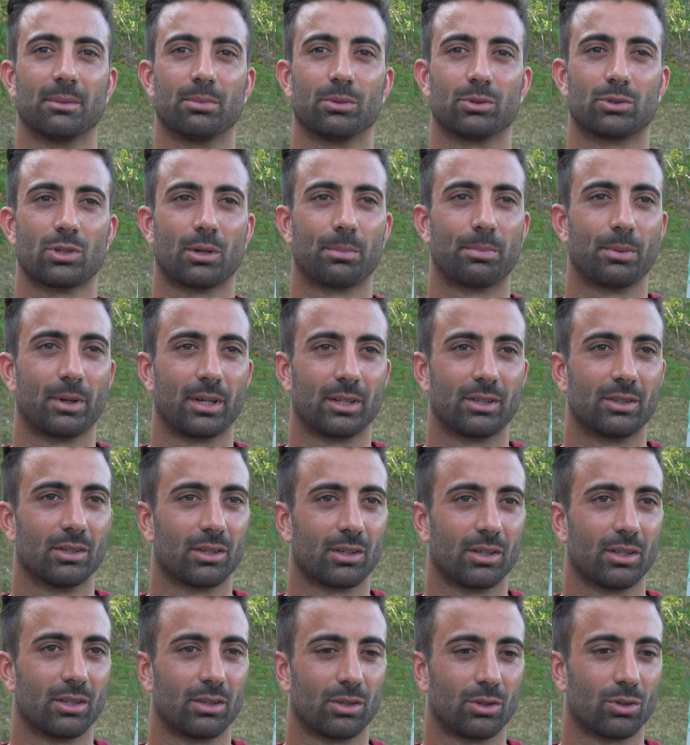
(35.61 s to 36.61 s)
Purtroppo il
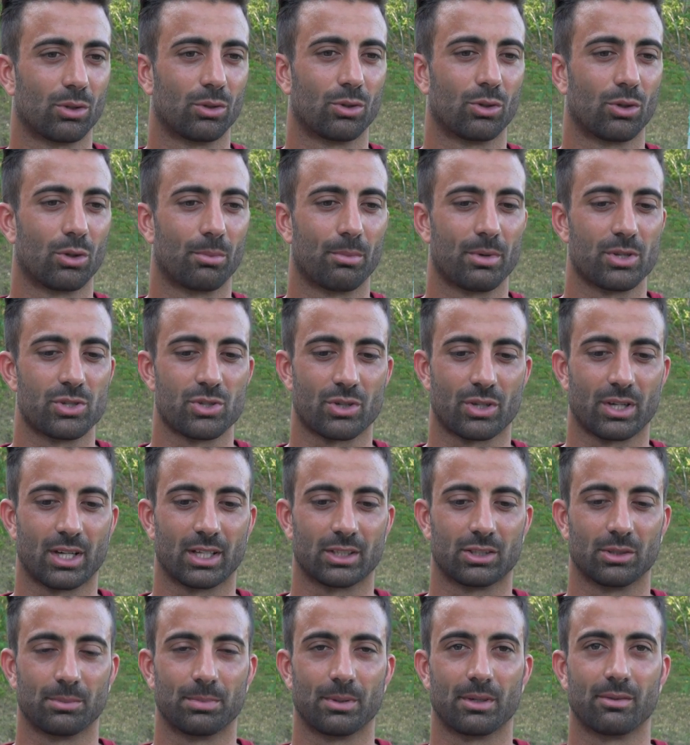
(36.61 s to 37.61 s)
ritorno, non ho mai
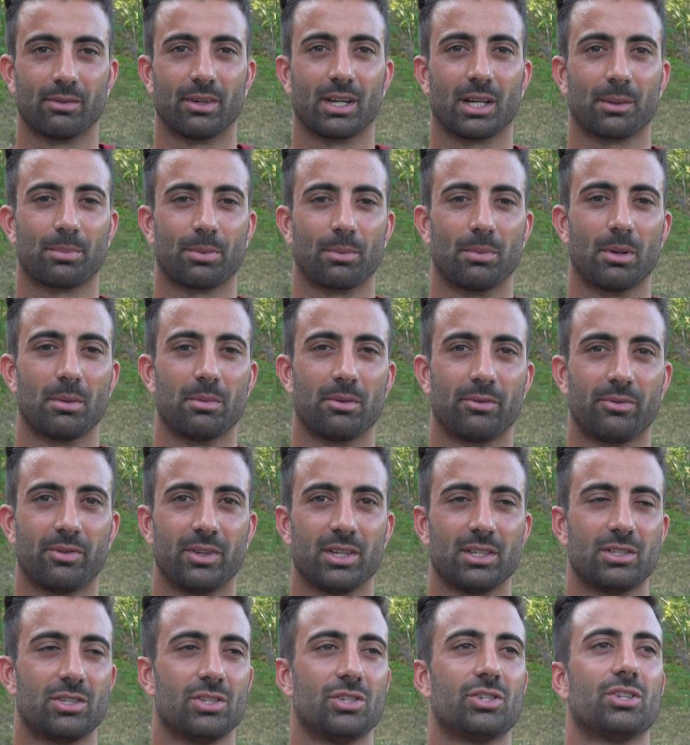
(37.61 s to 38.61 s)
giocato per vari problemi
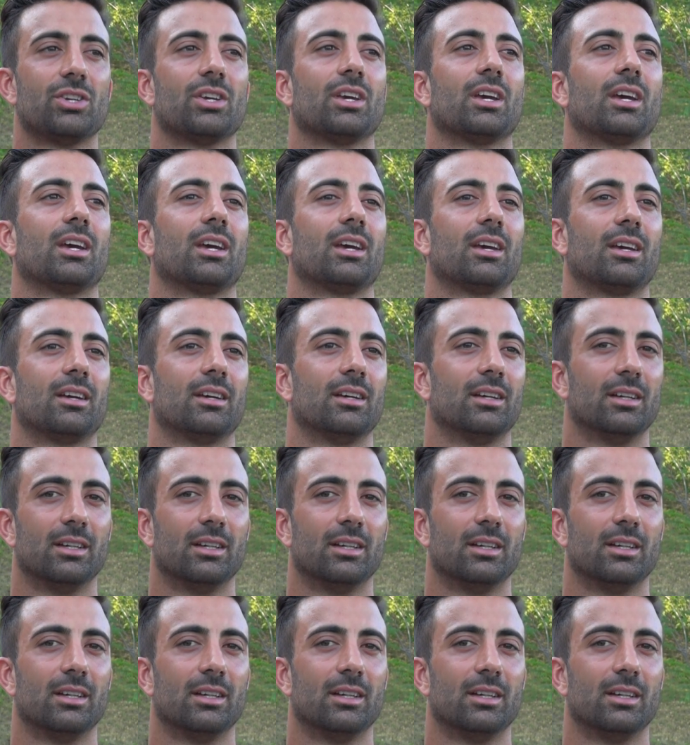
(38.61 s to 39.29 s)
fisici e